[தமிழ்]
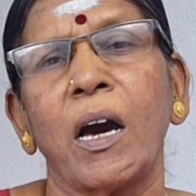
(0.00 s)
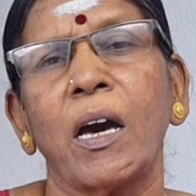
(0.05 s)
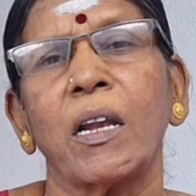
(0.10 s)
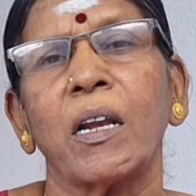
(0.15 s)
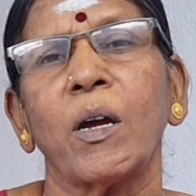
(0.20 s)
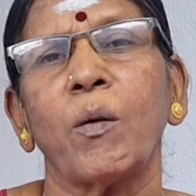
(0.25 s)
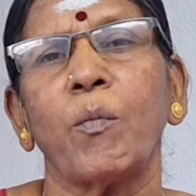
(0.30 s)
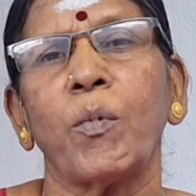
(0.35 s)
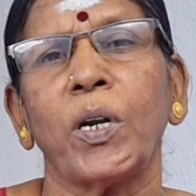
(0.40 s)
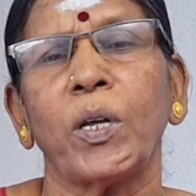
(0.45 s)

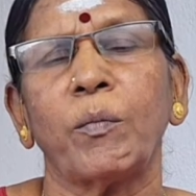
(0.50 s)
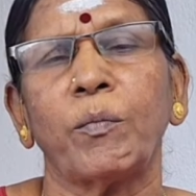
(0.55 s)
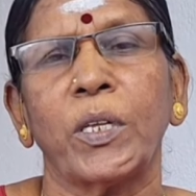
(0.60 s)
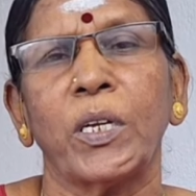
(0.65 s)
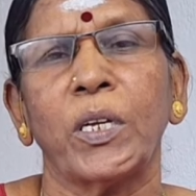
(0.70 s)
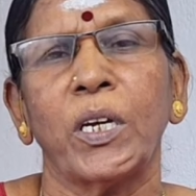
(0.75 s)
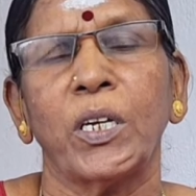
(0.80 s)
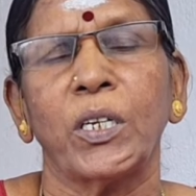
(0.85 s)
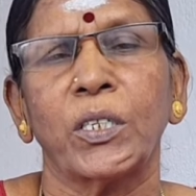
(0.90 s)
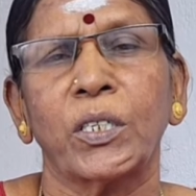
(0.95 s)
ஆறாம் இடம்
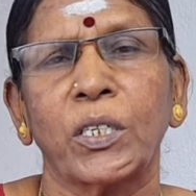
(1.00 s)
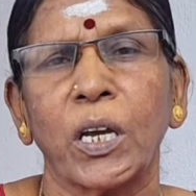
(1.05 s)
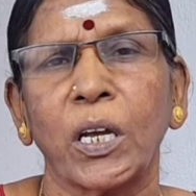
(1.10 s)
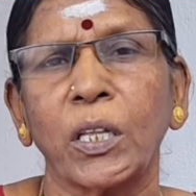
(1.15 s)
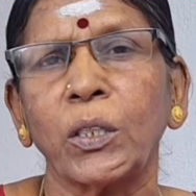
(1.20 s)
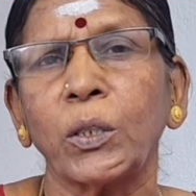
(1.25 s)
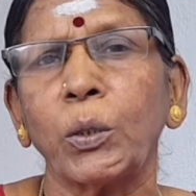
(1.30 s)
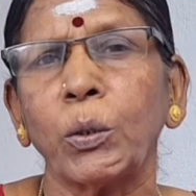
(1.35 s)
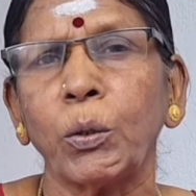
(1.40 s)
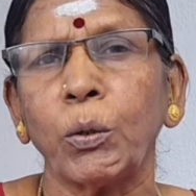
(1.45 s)

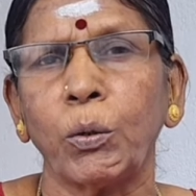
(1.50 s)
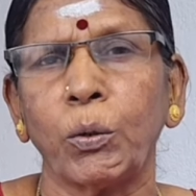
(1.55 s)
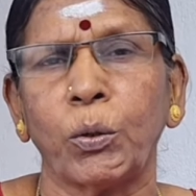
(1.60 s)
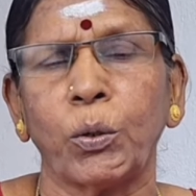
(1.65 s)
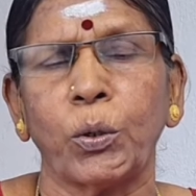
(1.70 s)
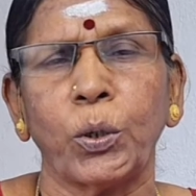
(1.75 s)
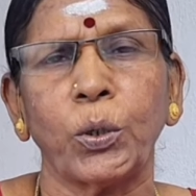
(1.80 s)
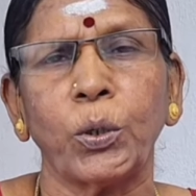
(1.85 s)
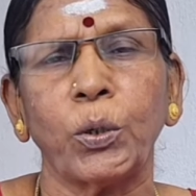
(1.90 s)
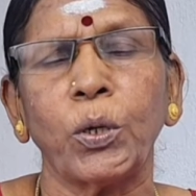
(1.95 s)
சத்ரு
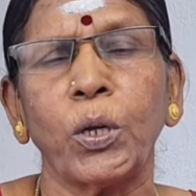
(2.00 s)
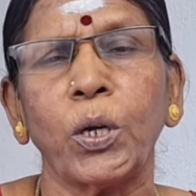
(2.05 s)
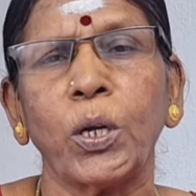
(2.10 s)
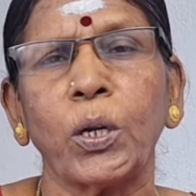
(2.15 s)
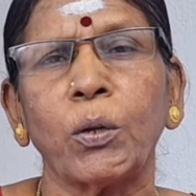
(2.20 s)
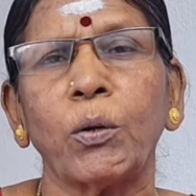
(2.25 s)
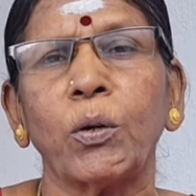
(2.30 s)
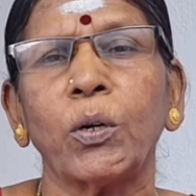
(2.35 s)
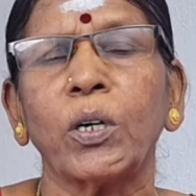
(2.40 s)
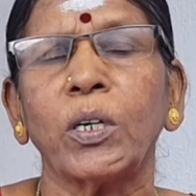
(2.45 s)
ருண
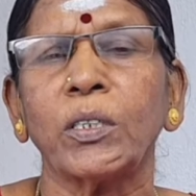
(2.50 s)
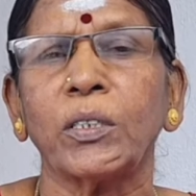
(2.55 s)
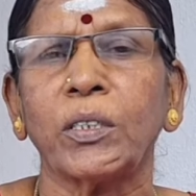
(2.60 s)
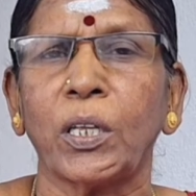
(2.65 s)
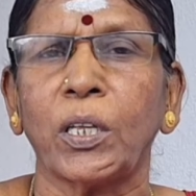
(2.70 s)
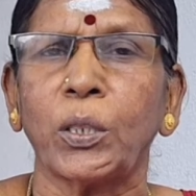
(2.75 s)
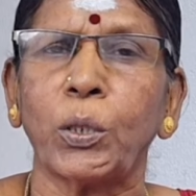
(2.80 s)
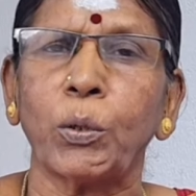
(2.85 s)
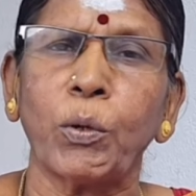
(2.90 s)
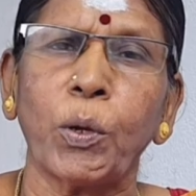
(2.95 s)
ரோக
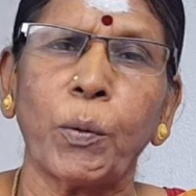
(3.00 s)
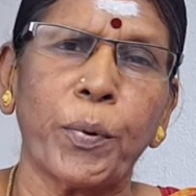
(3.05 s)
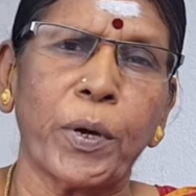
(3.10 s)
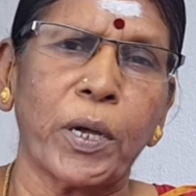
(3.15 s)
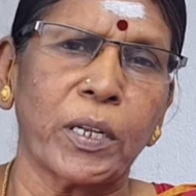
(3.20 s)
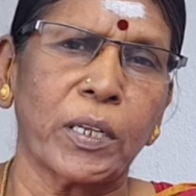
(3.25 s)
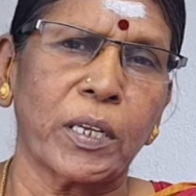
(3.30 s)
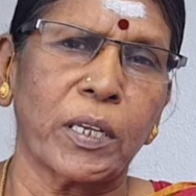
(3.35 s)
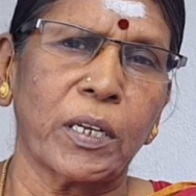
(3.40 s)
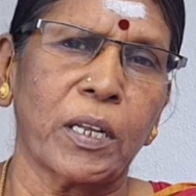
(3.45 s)
சத்ருவை
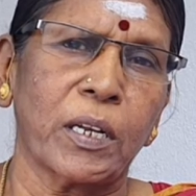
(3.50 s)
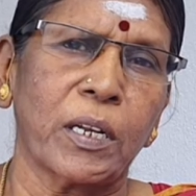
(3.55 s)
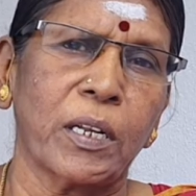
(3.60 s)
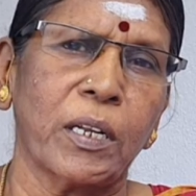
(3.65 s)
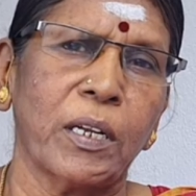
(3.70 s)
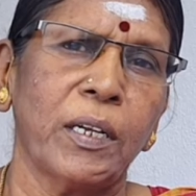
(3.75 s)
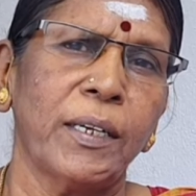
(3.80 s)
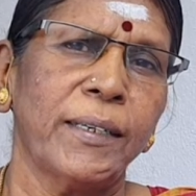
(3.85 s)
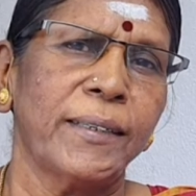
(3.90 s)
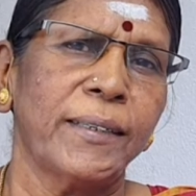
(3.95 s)
பார்க்கிறார்